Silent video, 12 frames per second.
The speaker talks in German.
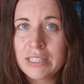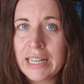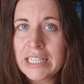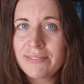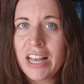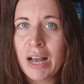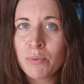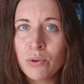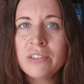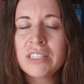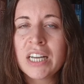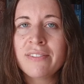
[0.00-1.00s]
Das heißt, wir haben
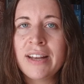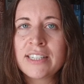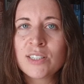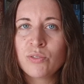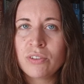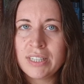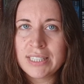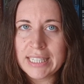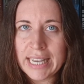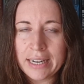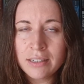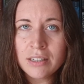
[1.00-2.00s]
unsere Welt, so wie wir sie
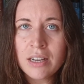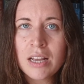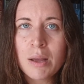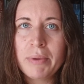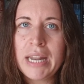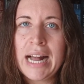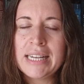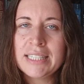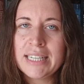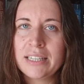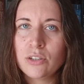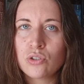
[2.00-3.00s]
kennen, mit all den
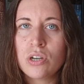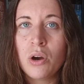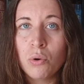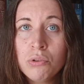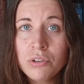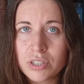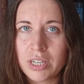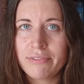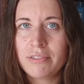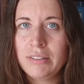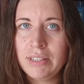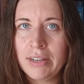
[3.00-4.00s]
technischen
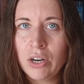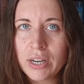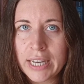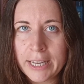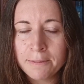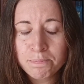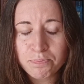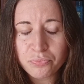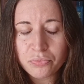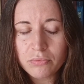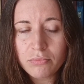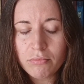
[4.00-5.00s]
Errungenschaften, die wir auch kennen,
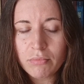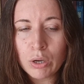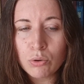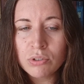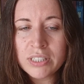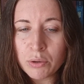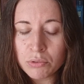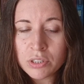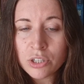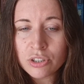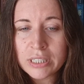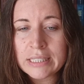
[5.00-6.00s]
und der
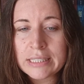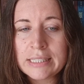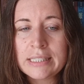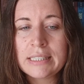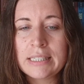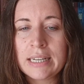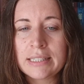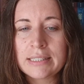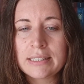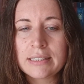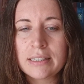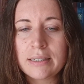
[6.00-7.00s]
Unterschied ist,
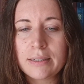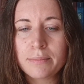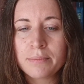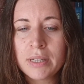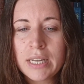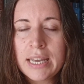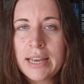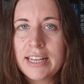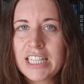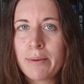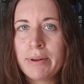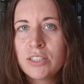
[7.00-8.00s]
dass ähm,
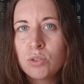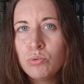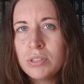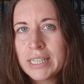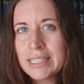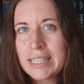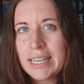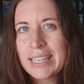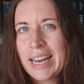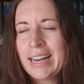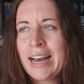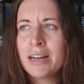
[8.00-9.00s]
es aber
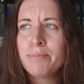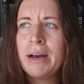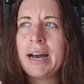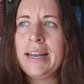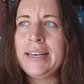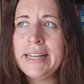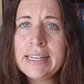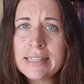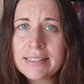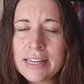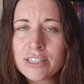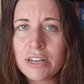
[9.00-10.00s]
zusätzlich eine Art
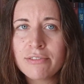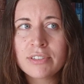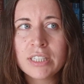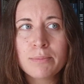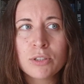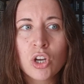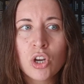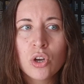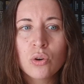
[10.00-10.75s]
Parallelgesellschaft gibt